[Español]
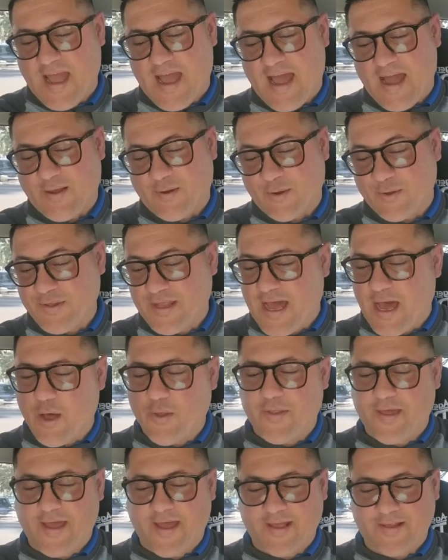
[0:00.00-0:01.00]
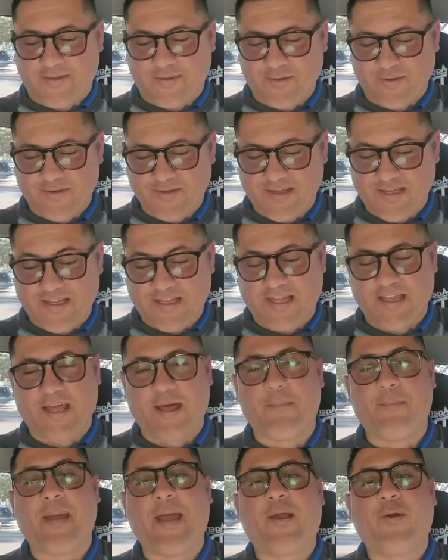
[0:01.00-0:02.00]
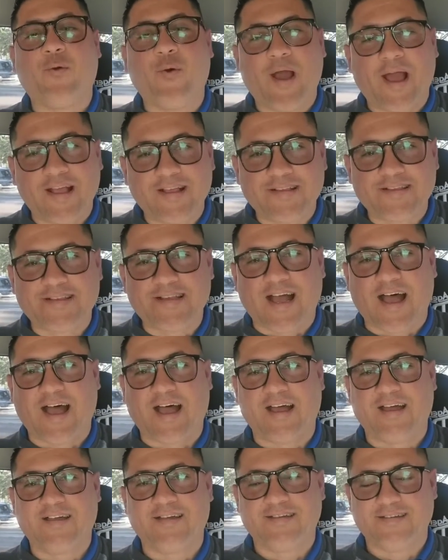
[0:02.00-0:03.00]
Acordaos de esto y tener vergüenza,